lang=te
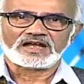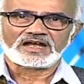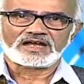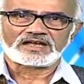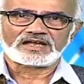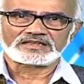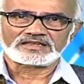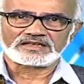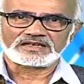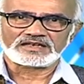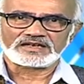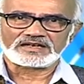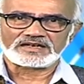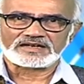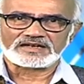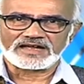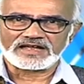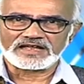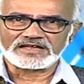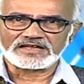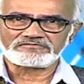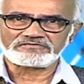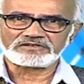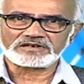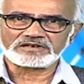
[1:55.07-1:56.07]
అది
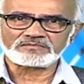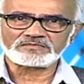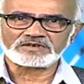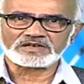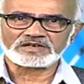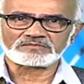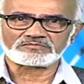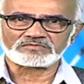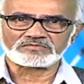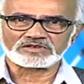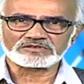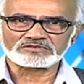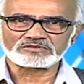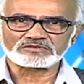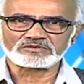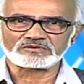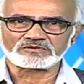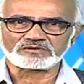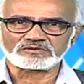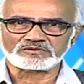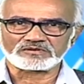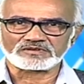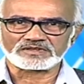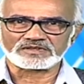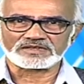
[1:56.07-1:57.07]
డయాఫ్రమ్ అన్న మసులు
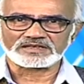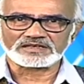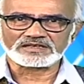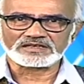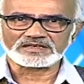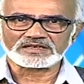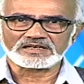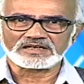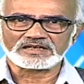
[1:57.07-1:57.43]
ఉంటుంది